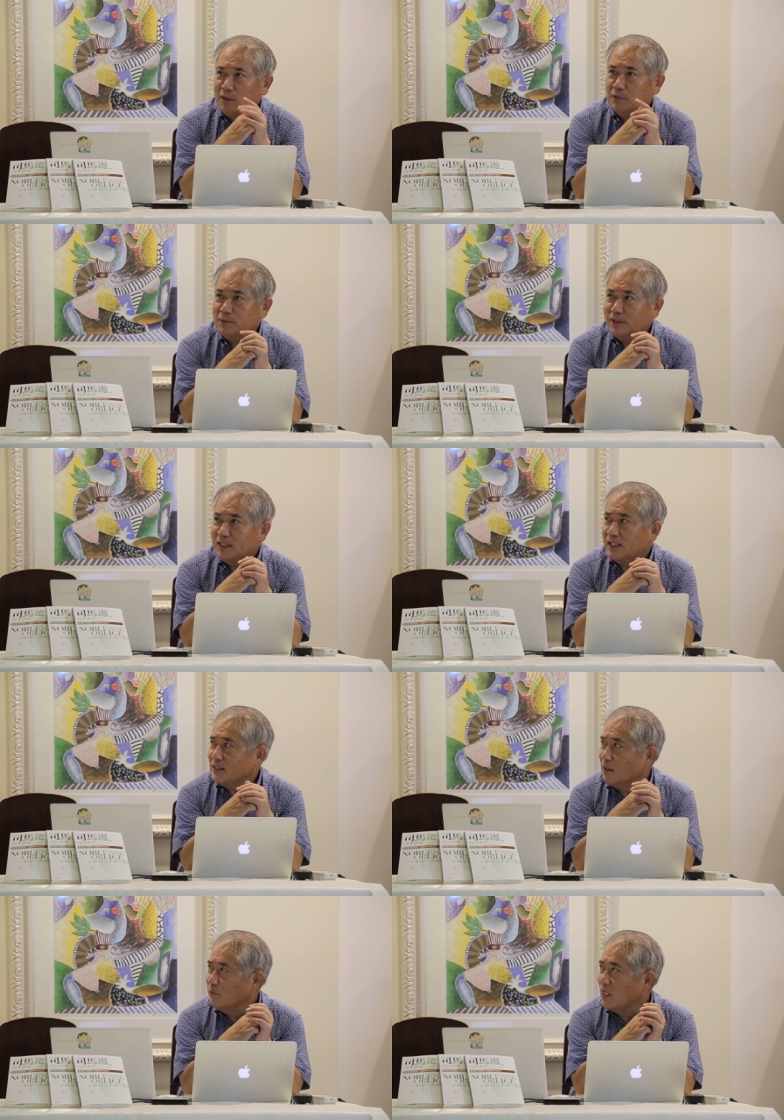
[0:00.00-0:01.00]

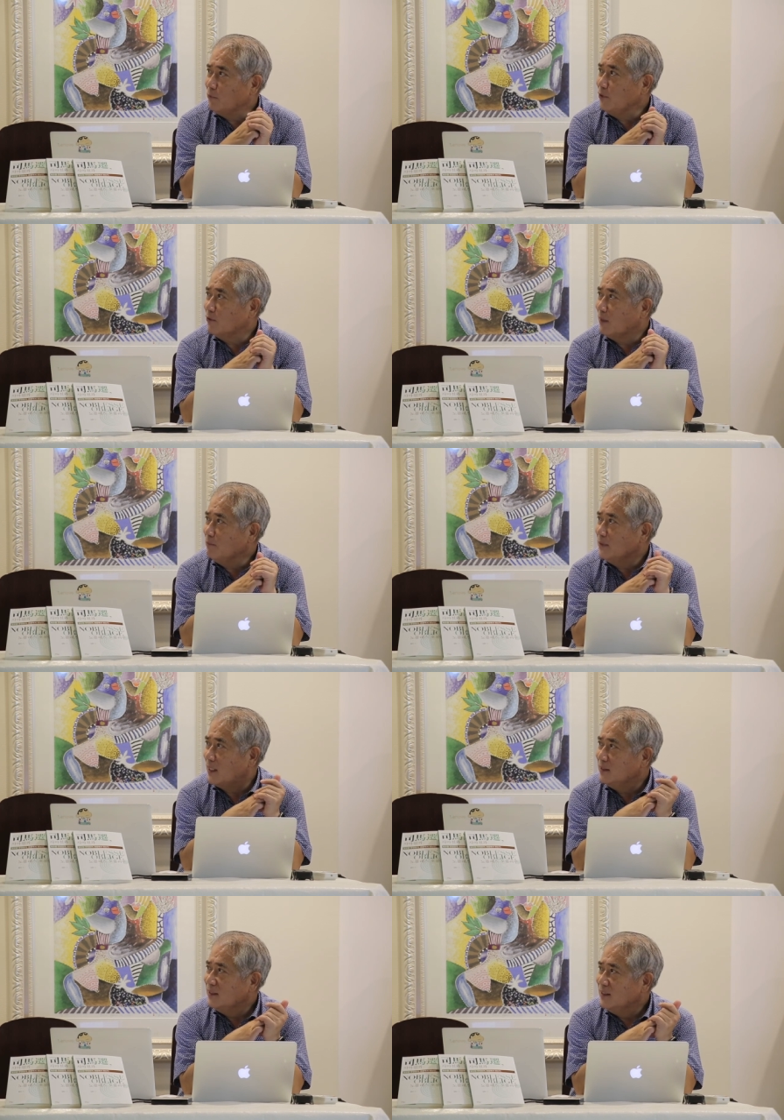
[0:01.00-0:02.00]
31일까지 한번 해보려고
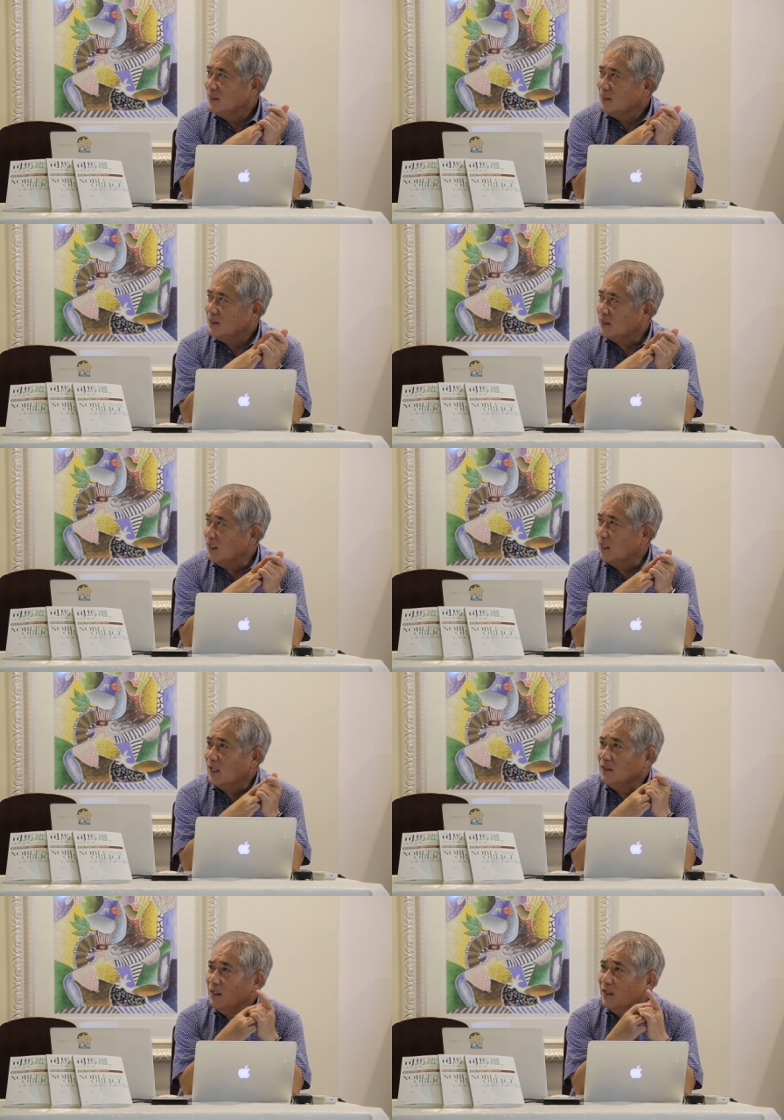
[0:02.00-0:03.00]
합니다.
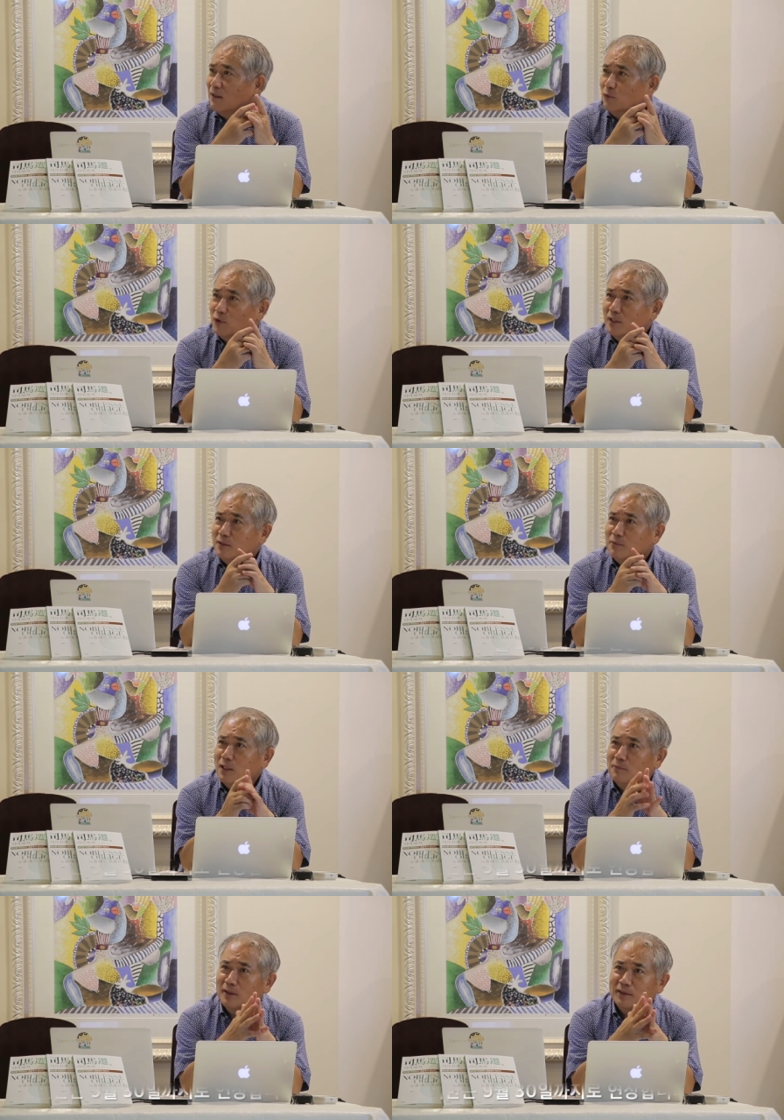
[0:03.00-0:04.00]
될랑가 안 될랑가
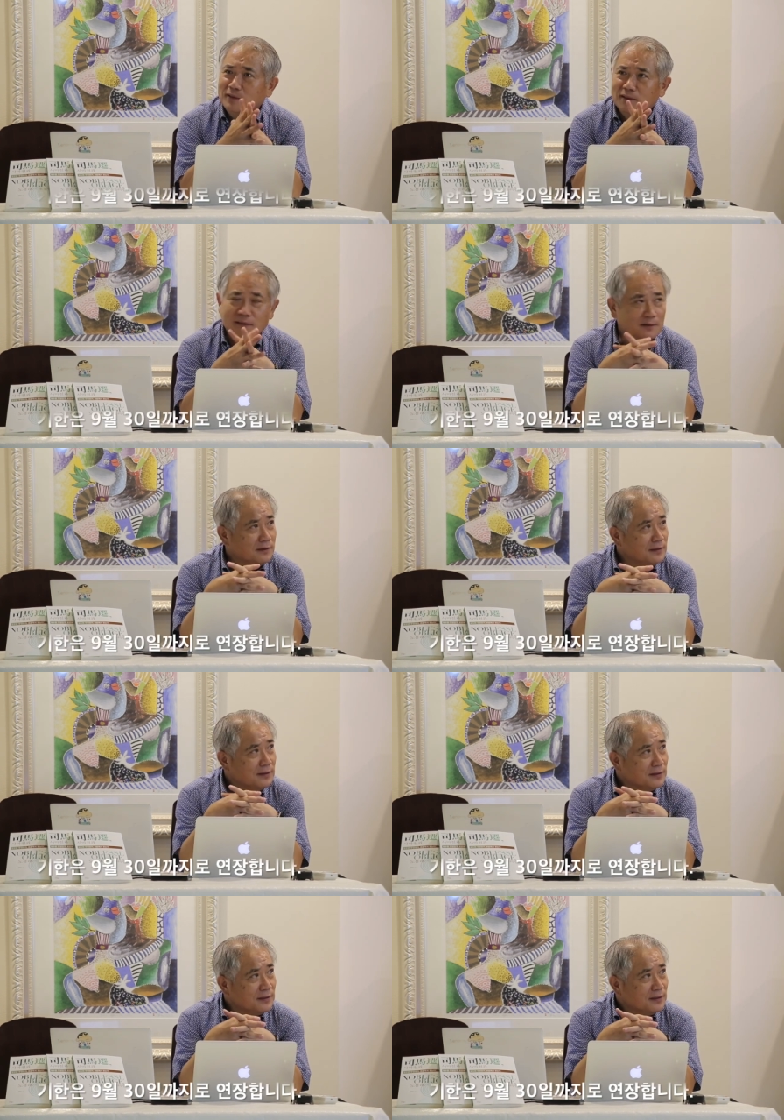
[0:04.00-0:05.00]
모르겠습니다만은. 예.
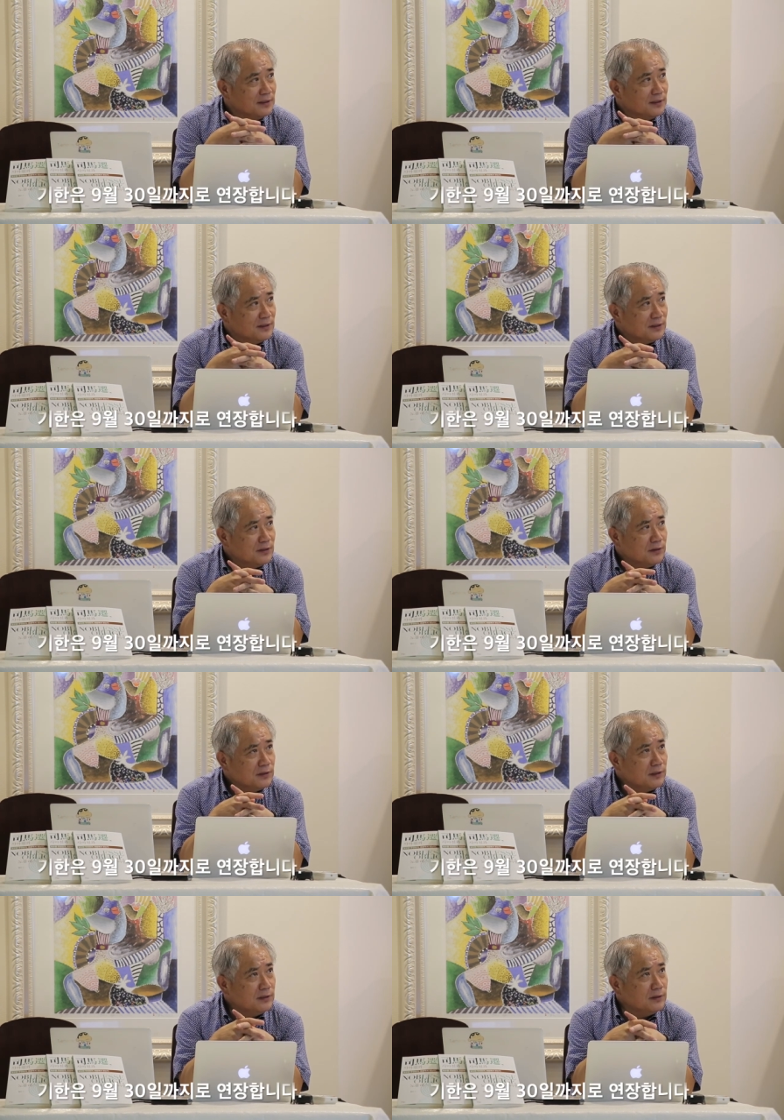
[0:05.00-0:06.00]
그래서
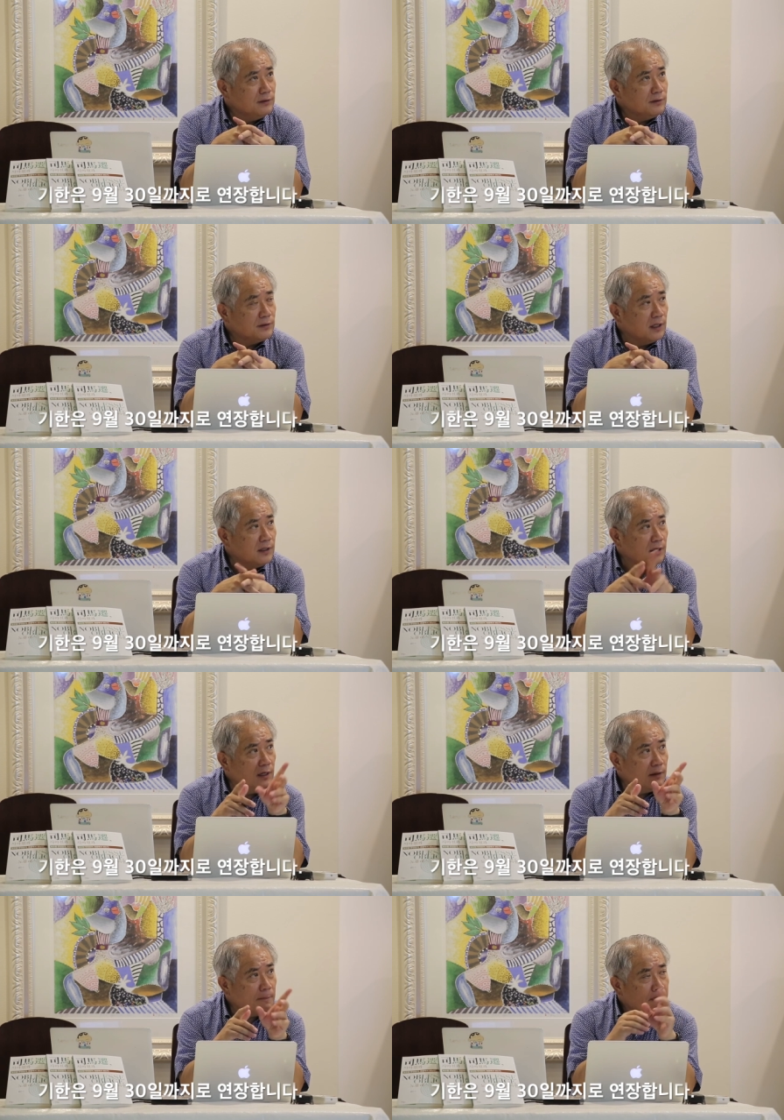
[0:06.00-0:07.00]
그
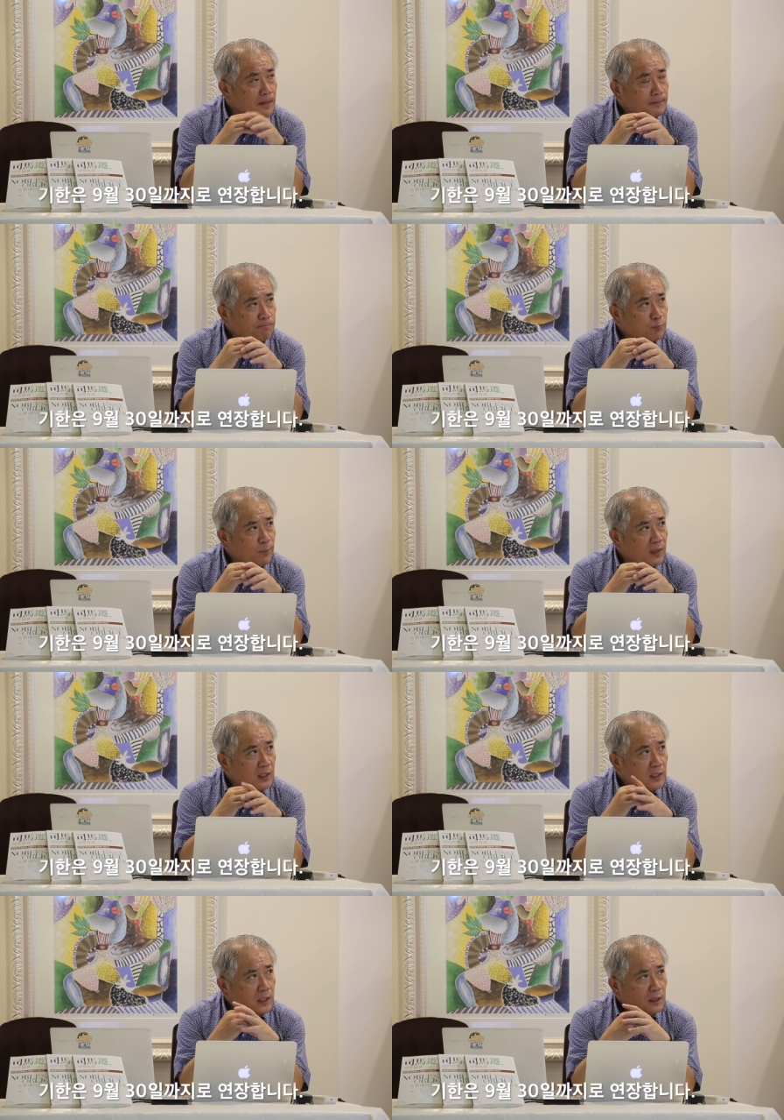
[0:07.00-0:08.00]
제가
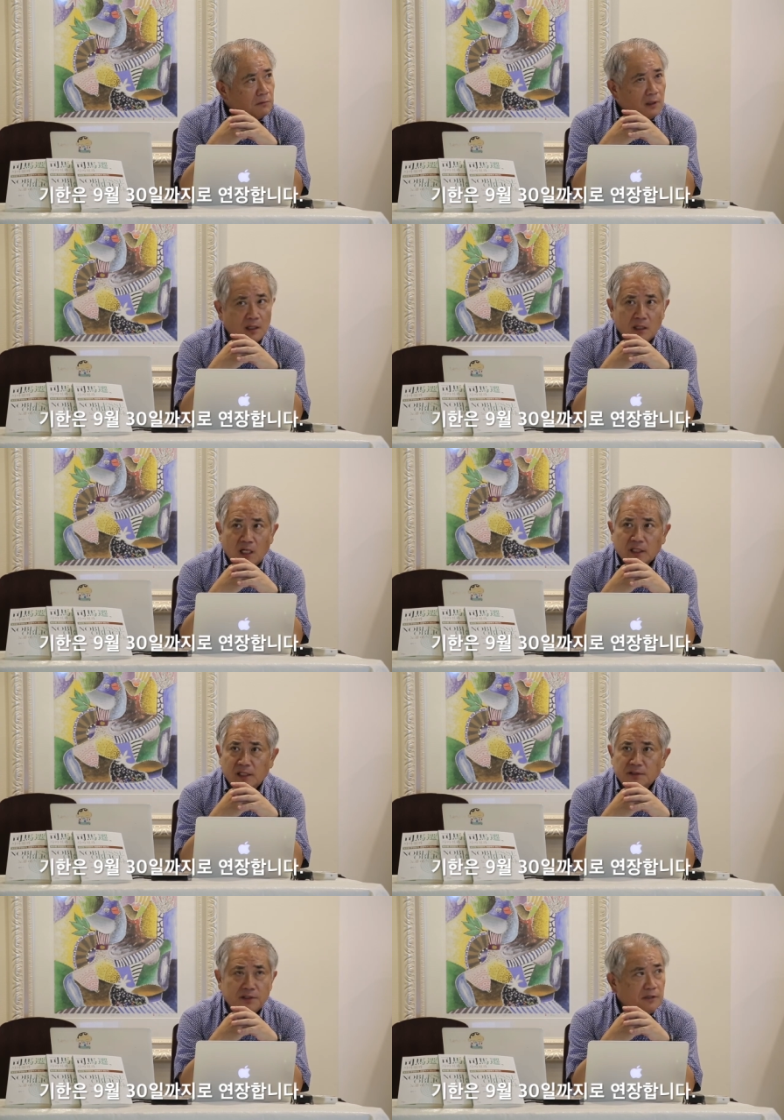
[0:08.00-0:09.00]
영광
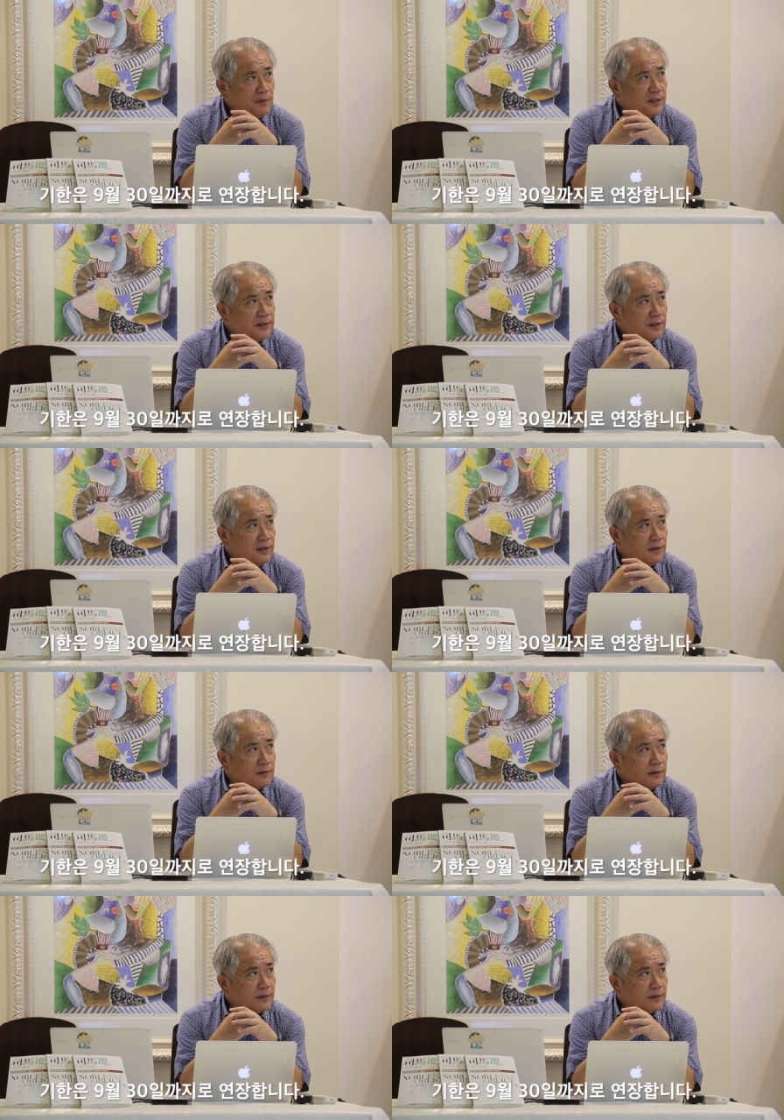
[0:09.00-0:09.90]
한길서림에서